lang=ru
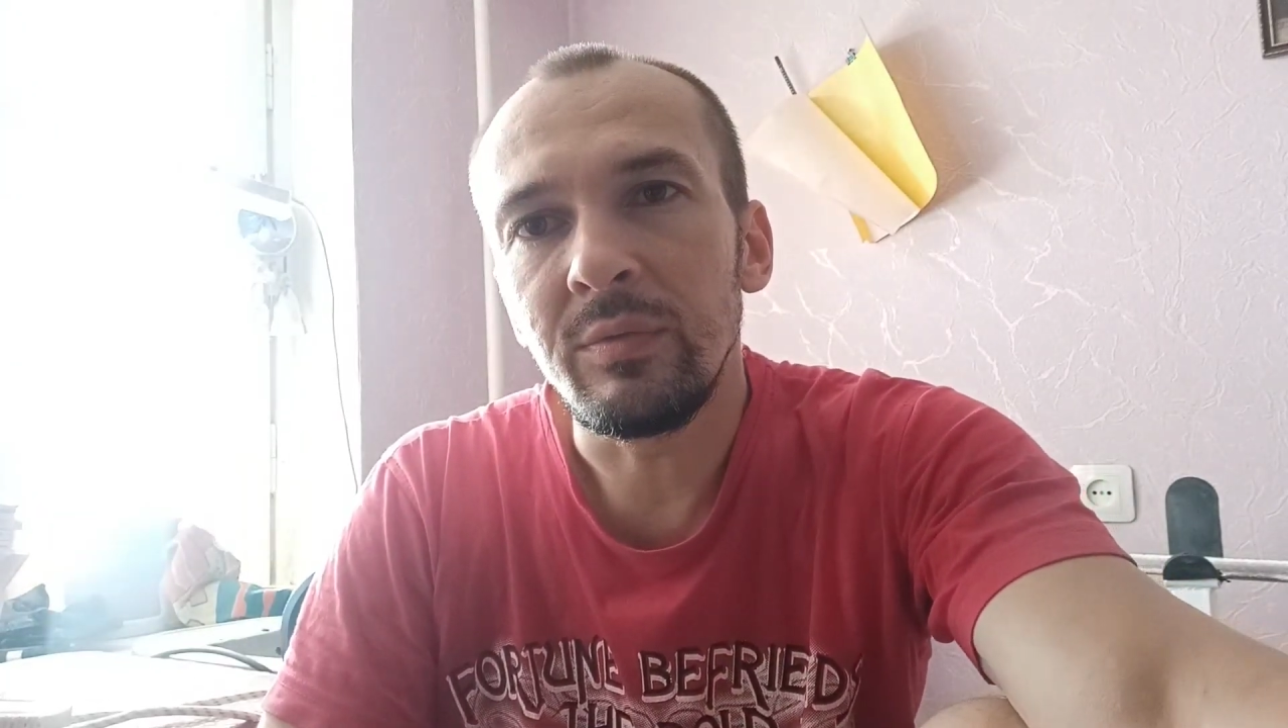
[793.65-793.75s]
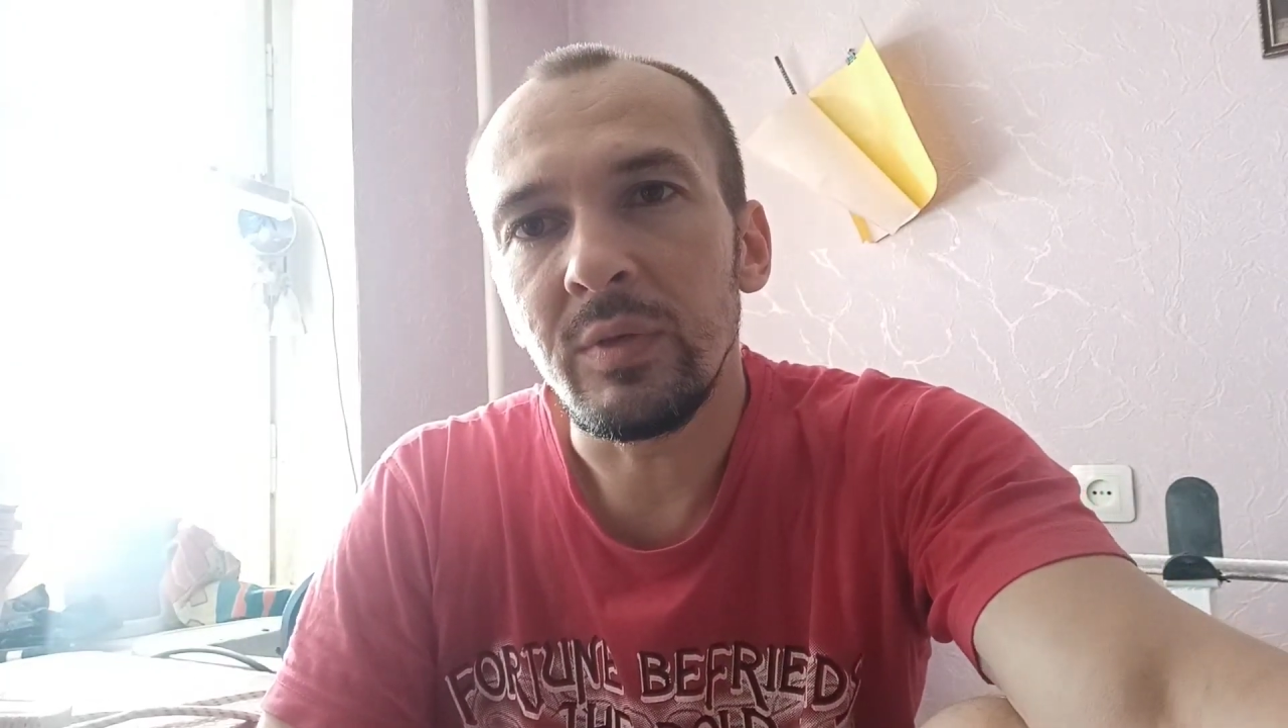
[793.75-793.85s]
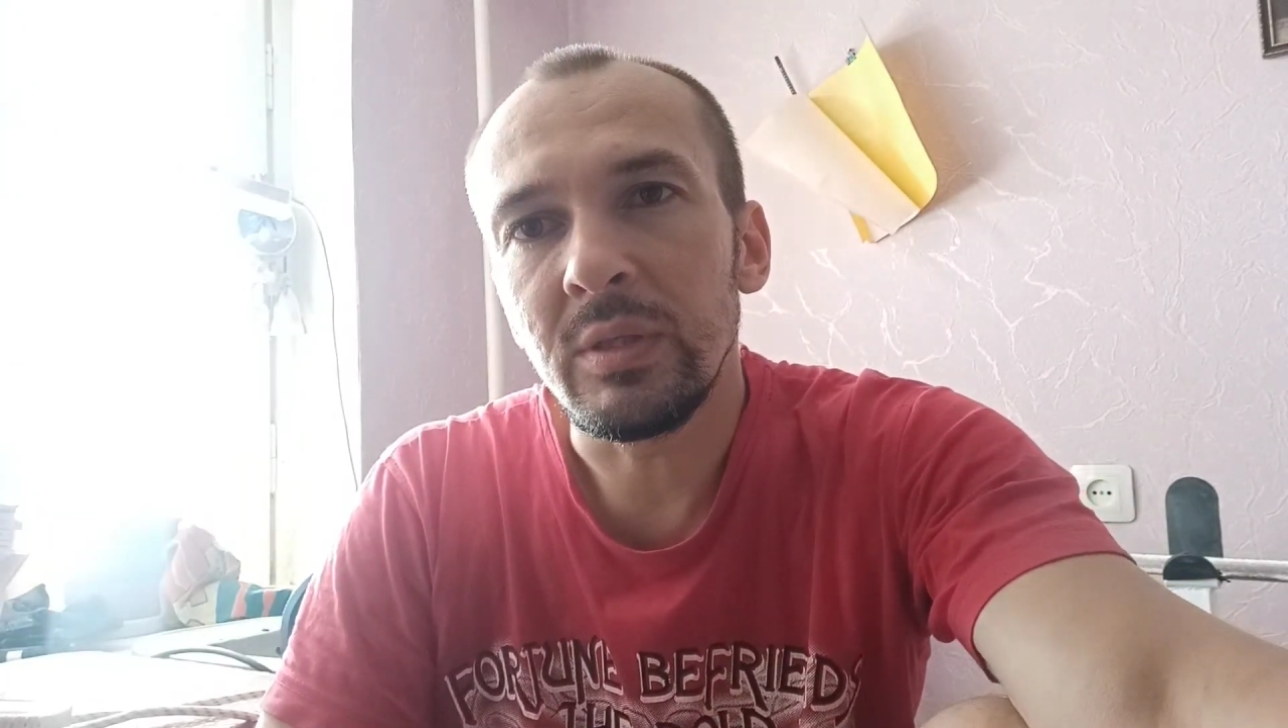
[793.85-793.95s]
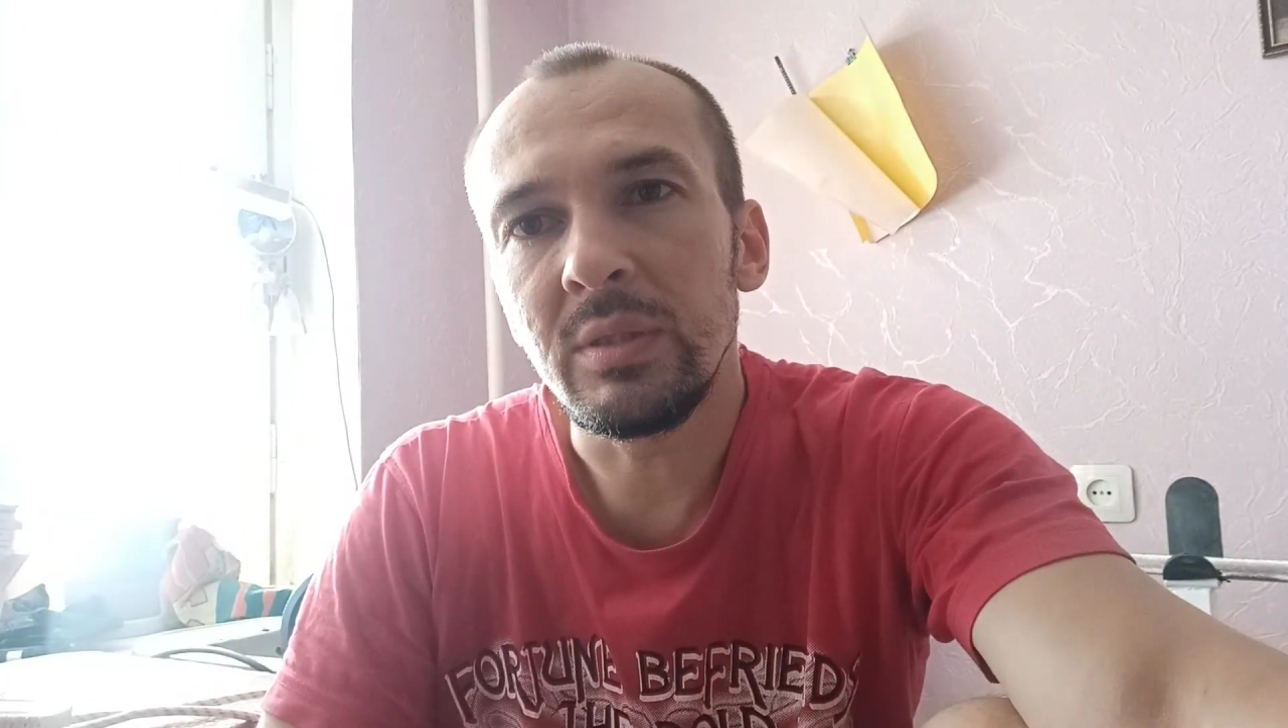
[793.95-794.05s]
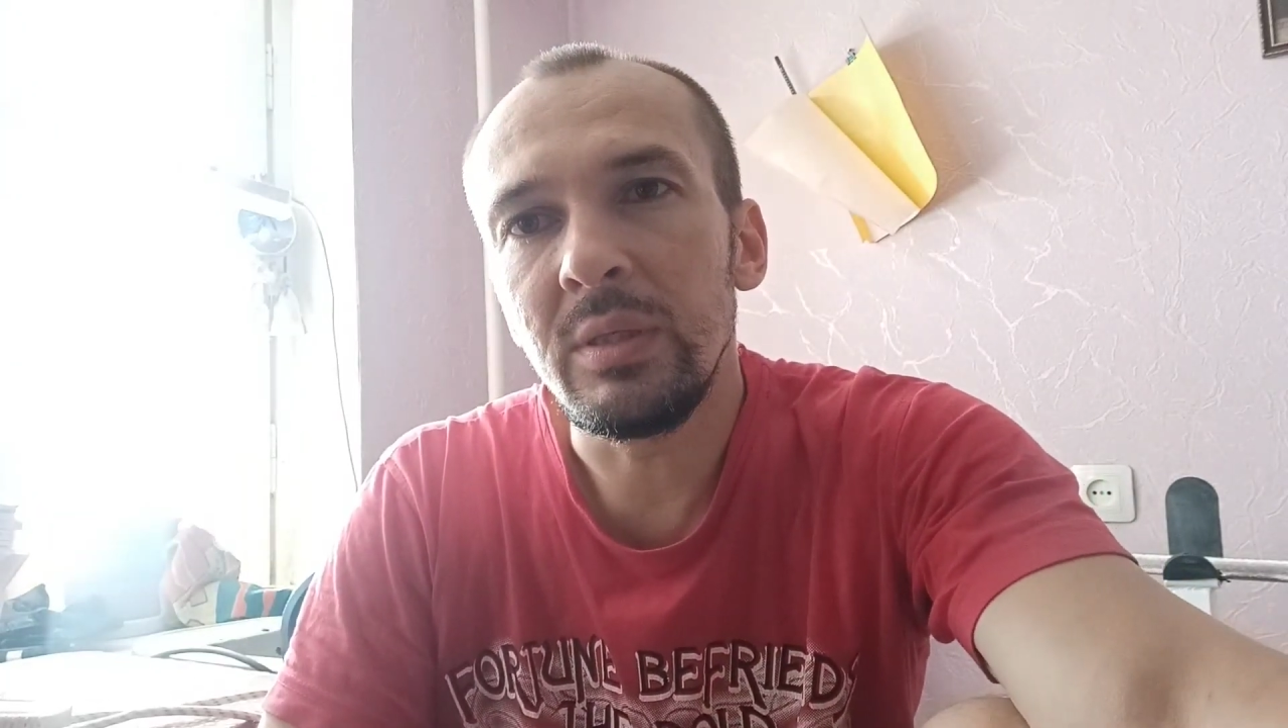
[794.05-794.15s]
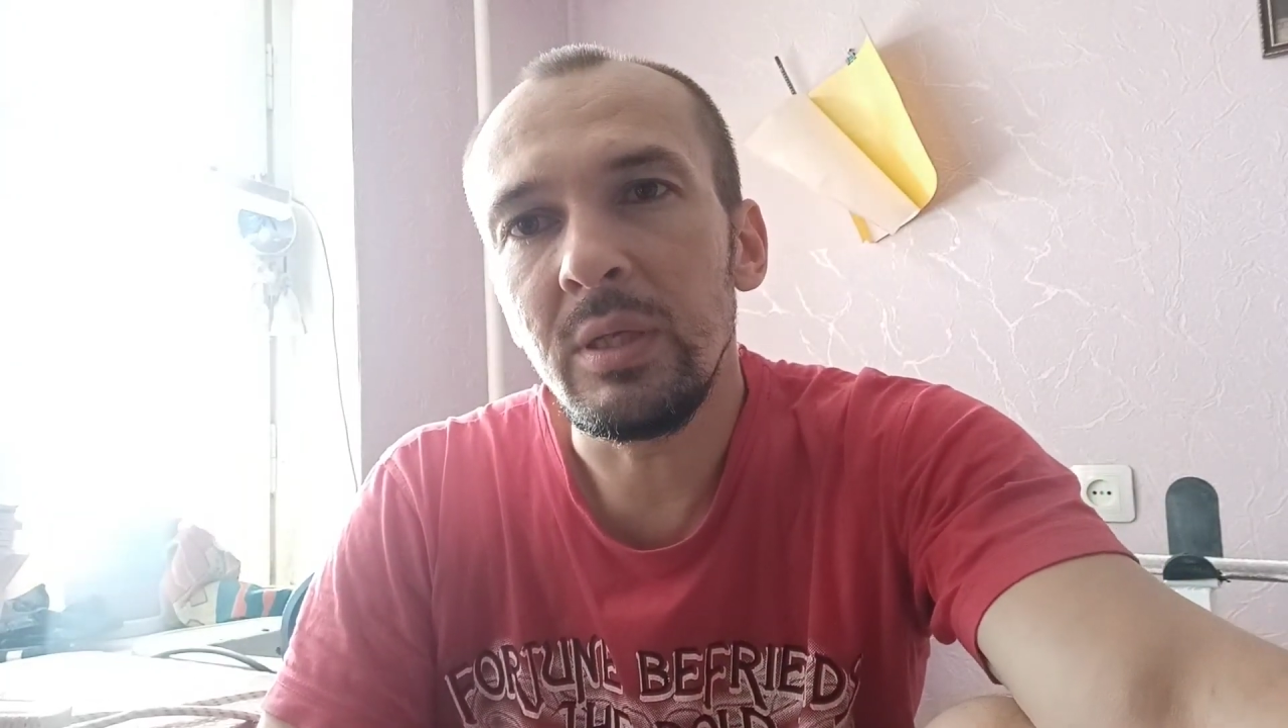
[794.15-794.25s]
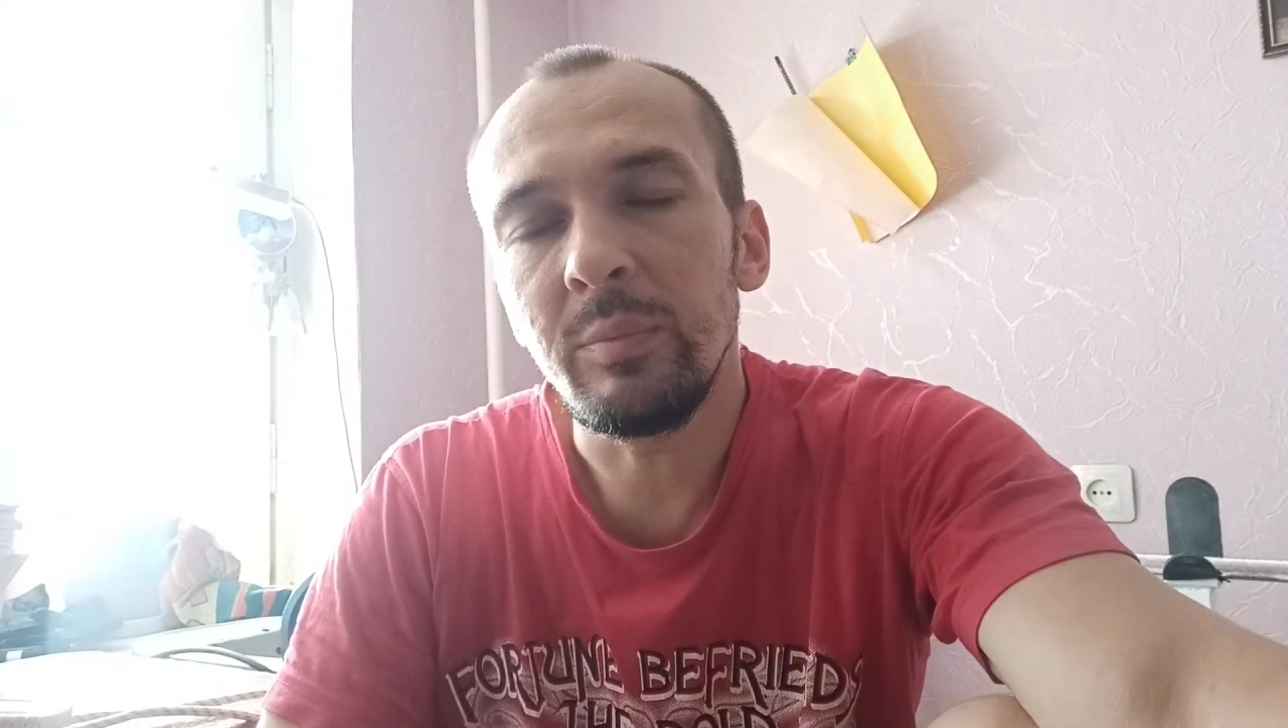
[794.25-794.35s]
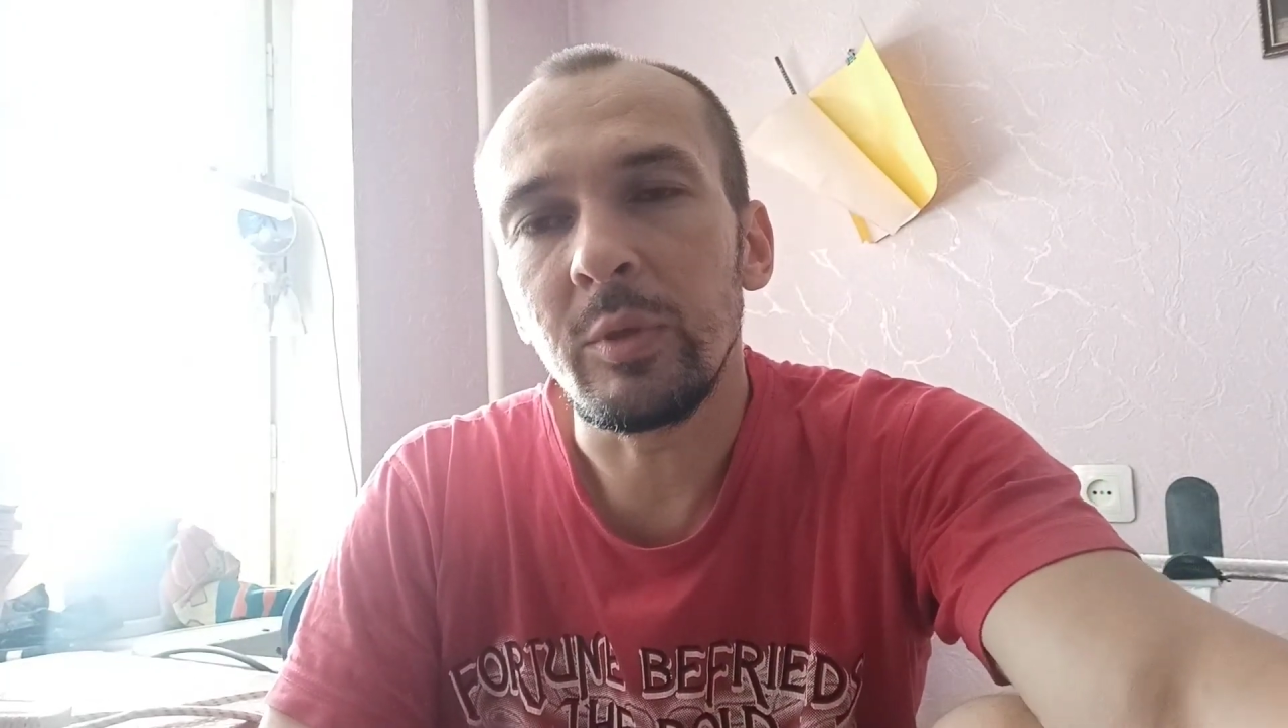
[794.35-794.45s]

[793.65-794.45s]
весь день,